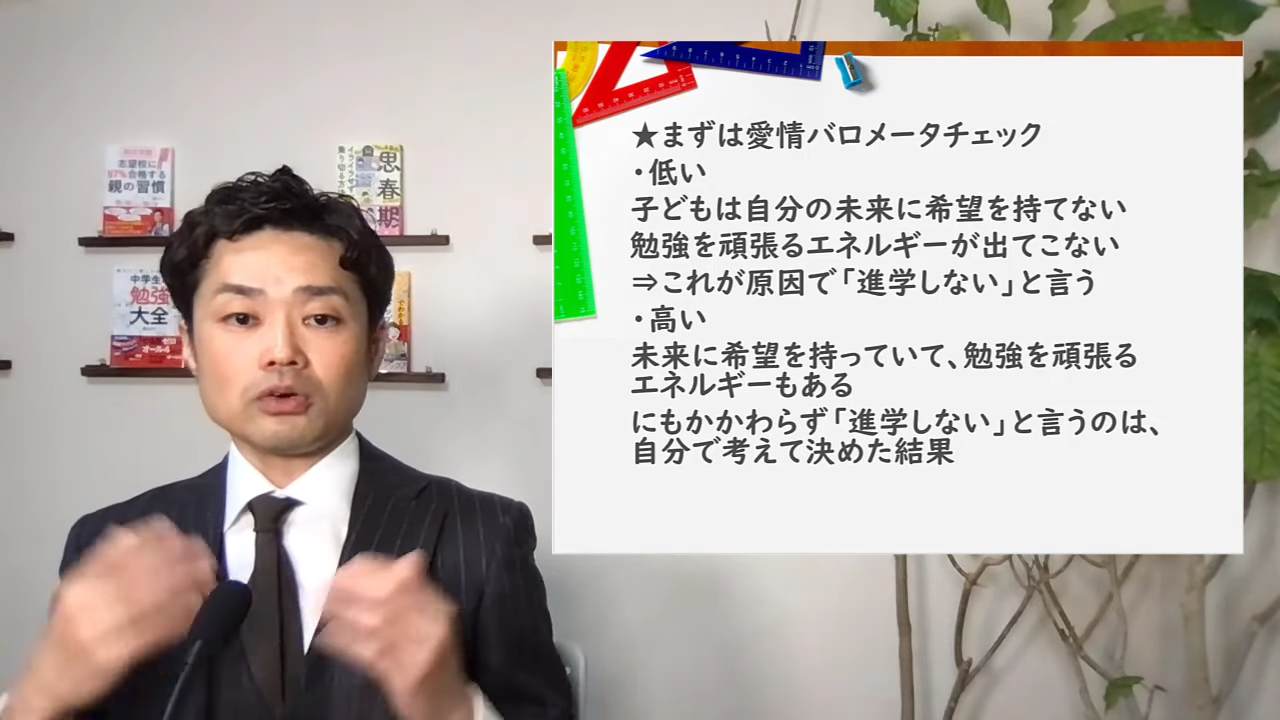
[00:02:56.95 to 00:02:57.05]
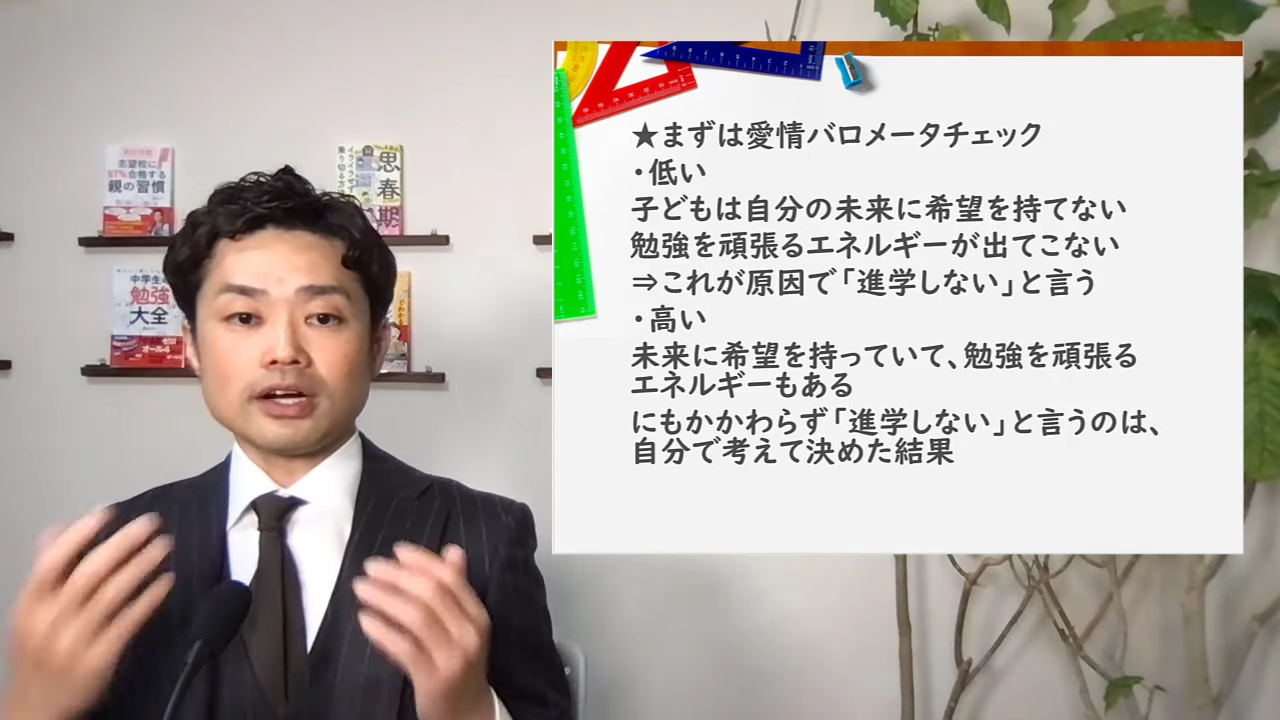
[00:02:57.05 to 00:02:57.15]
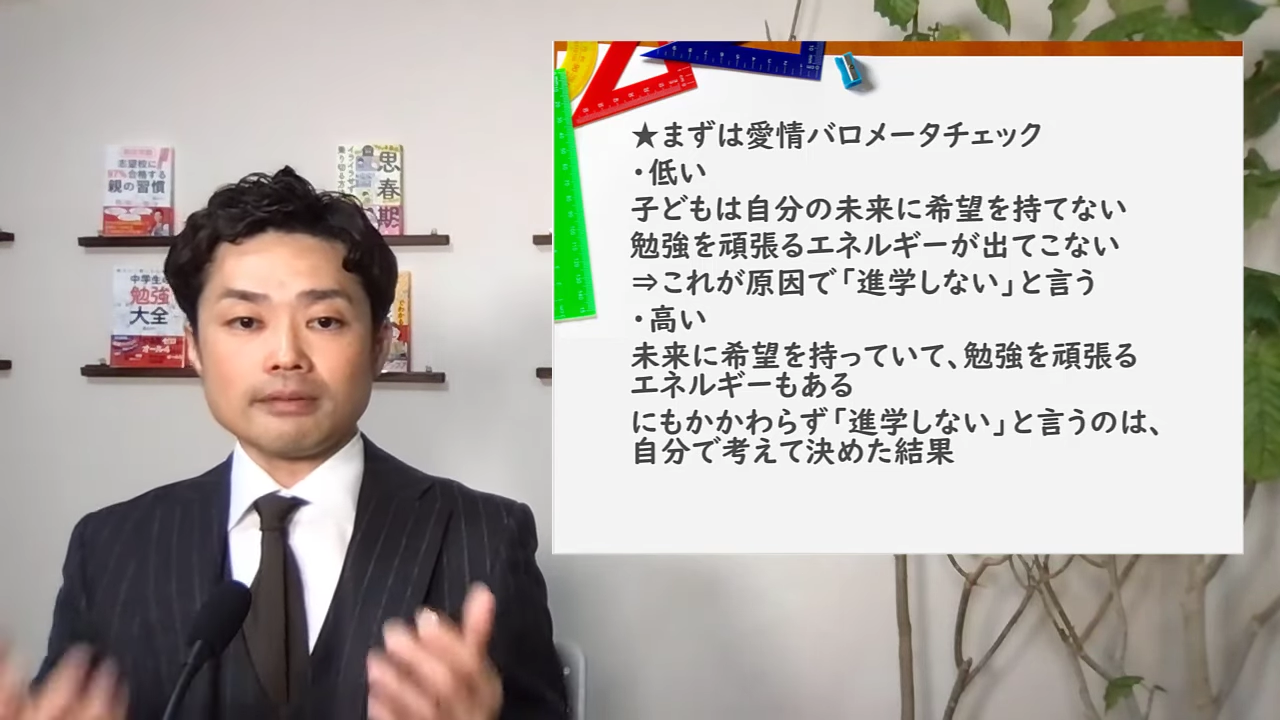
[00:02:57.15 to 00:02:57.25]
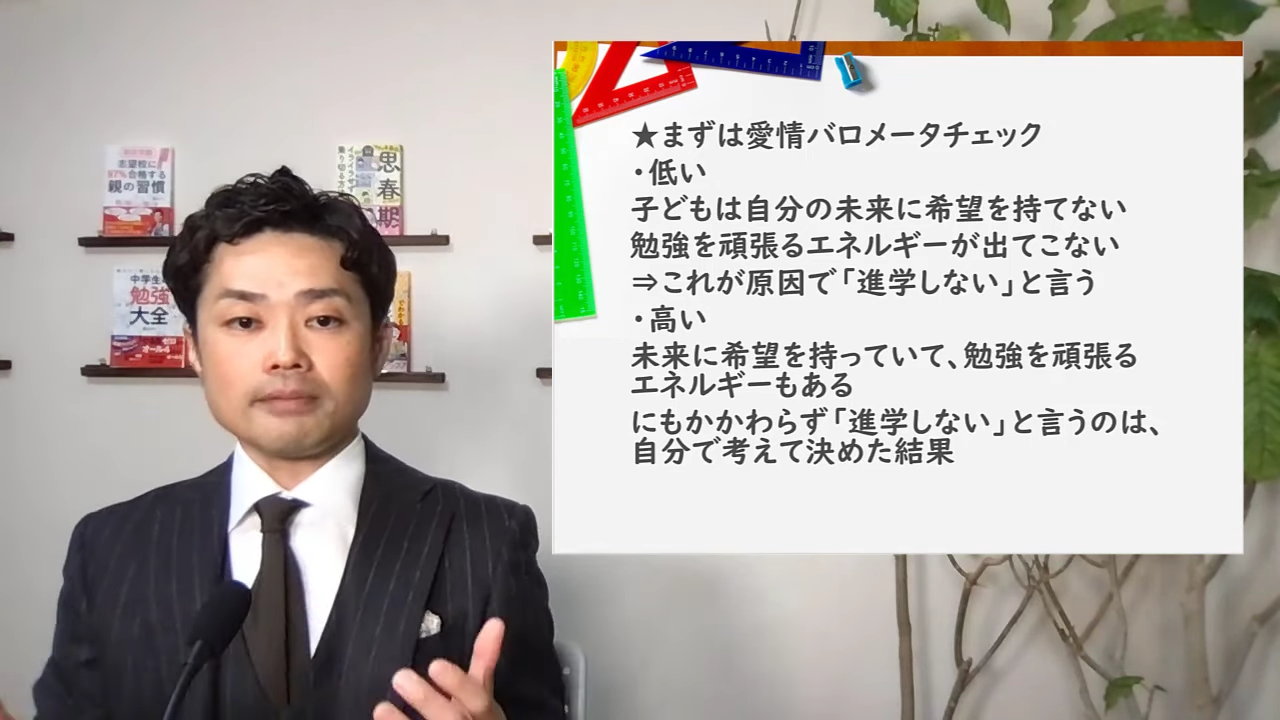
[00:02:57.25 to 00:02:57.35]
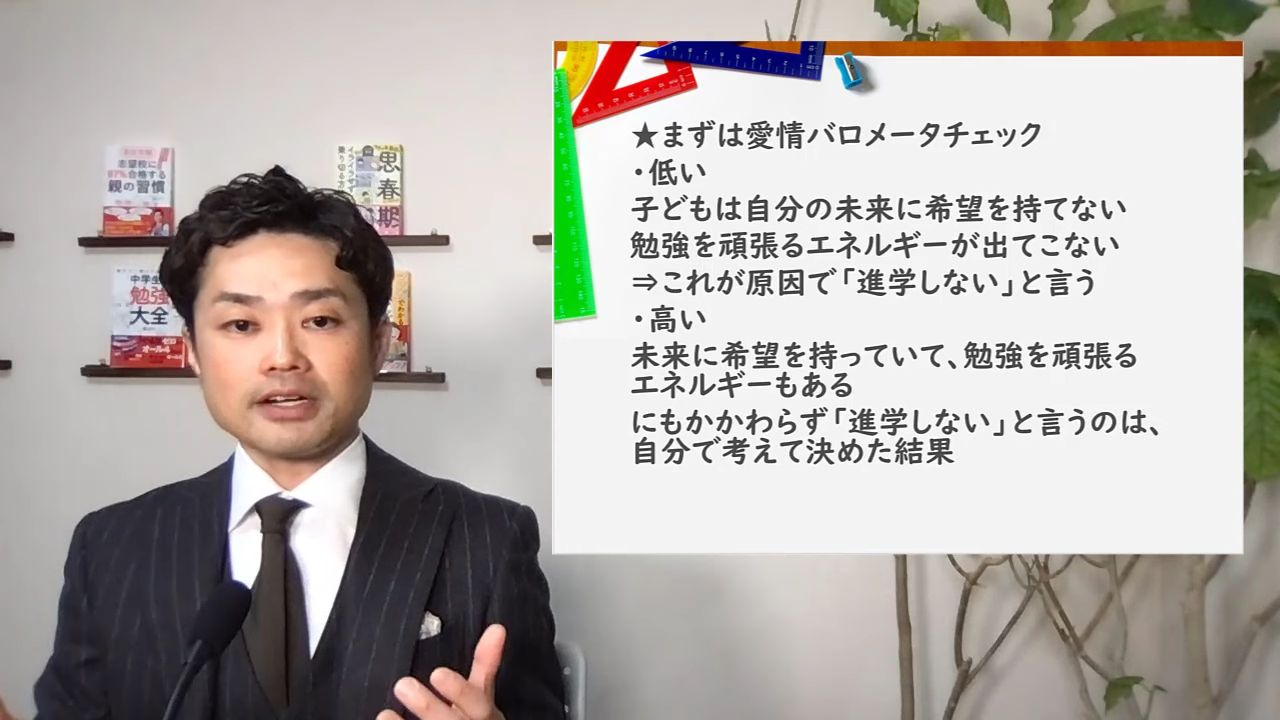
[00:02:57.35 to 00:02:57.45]
を
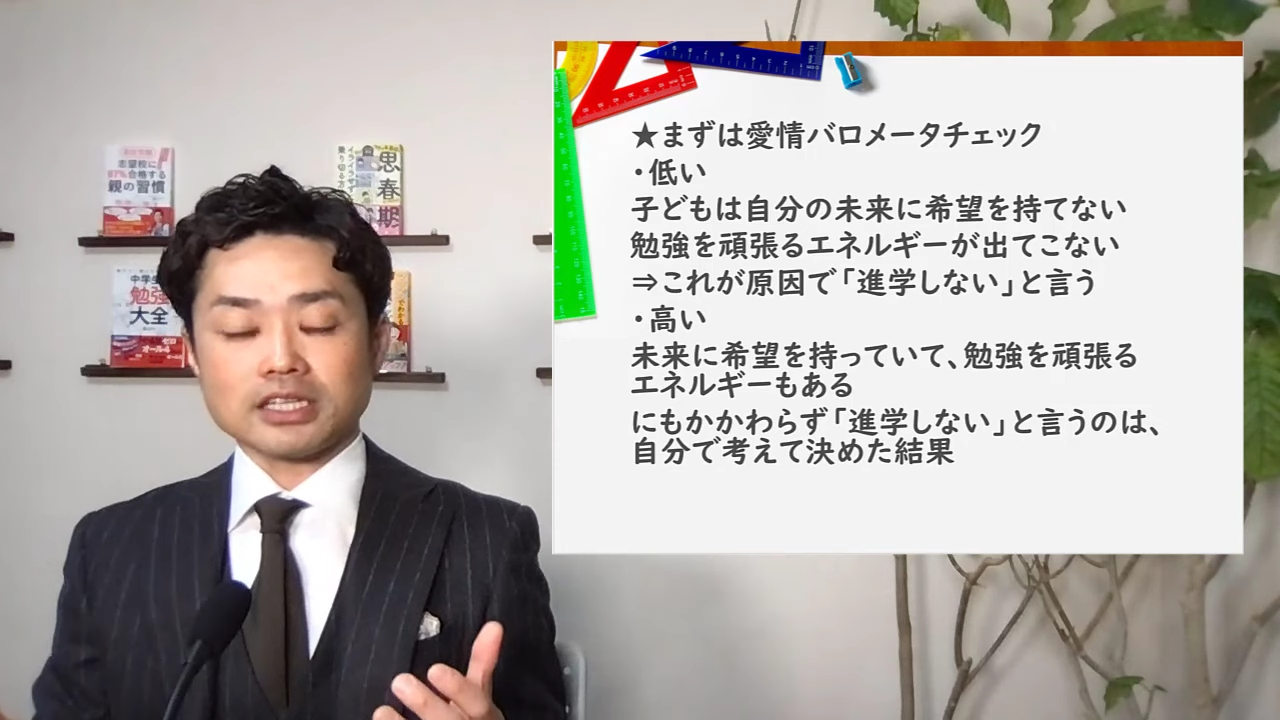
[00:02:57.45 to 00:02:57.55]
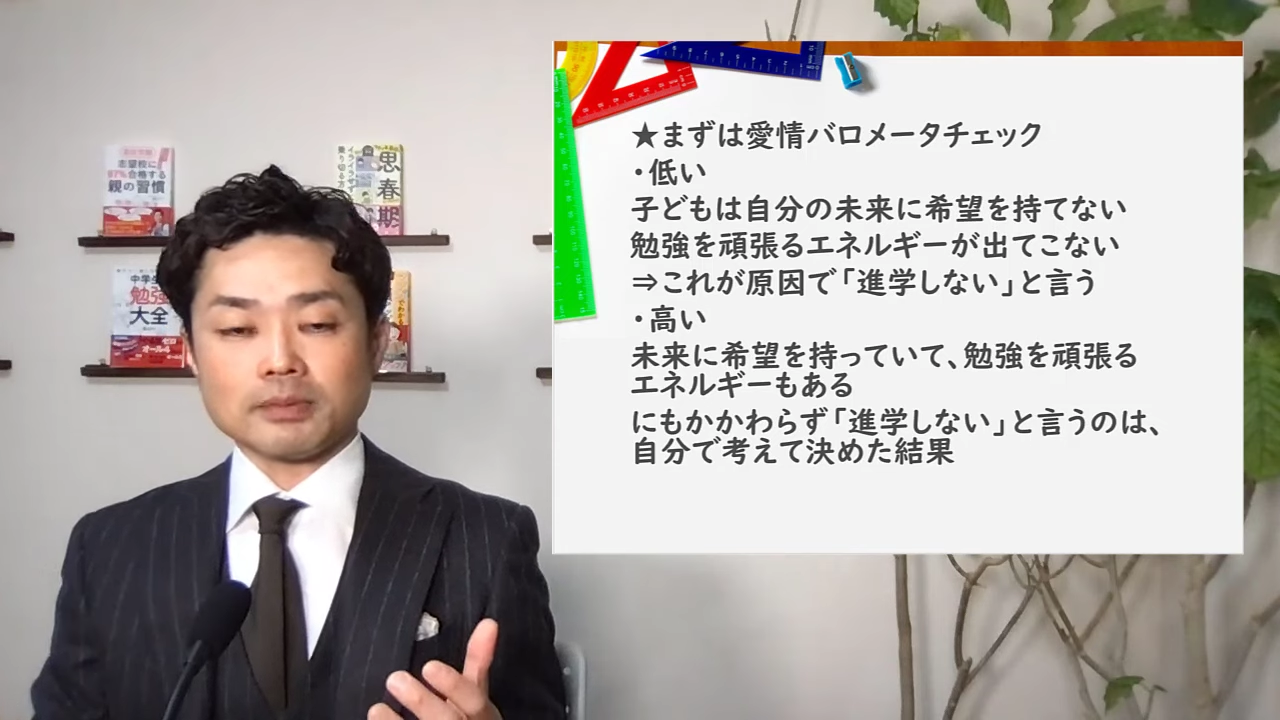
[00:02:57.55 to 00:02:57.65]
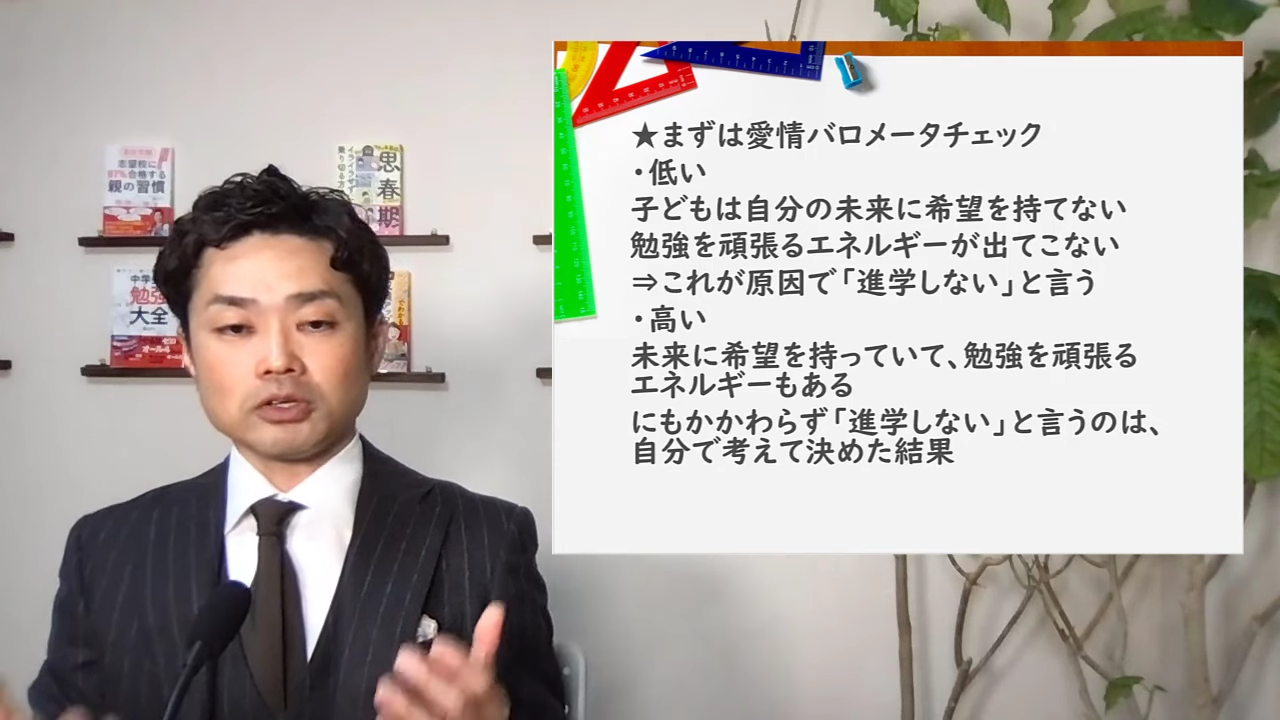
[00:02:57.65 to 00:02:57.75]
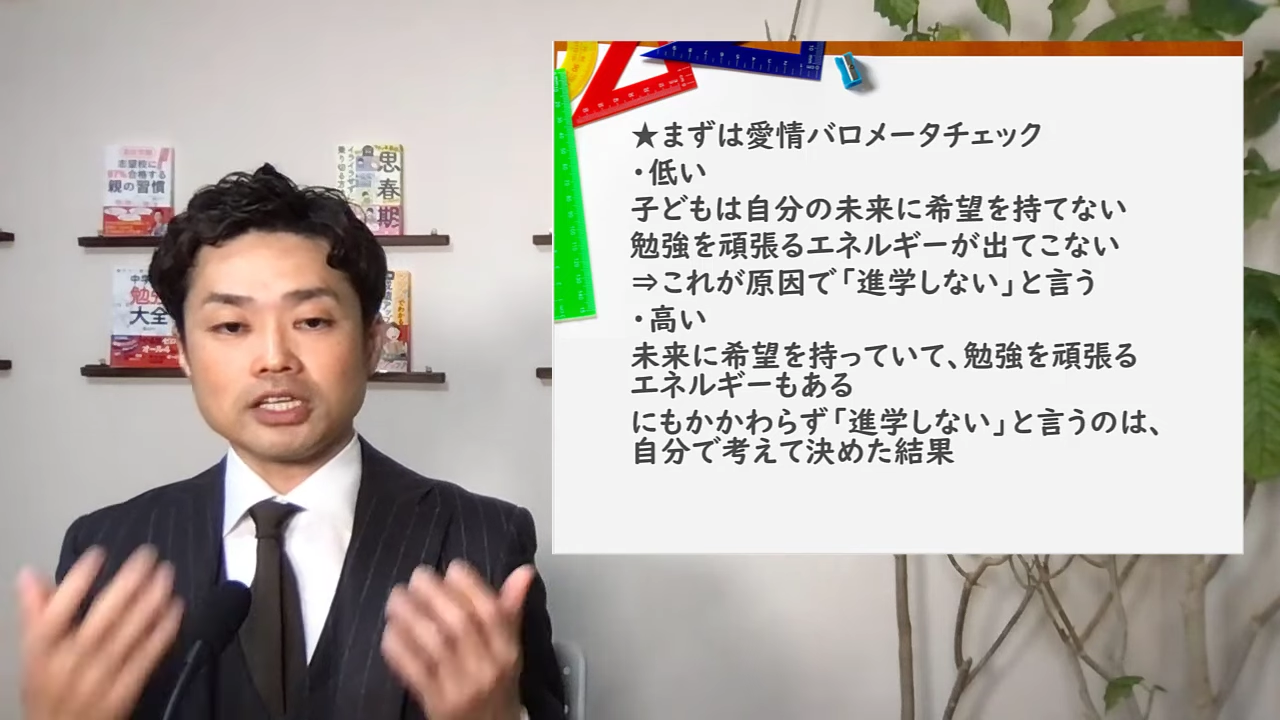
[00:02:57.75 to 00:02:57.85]
頑張るための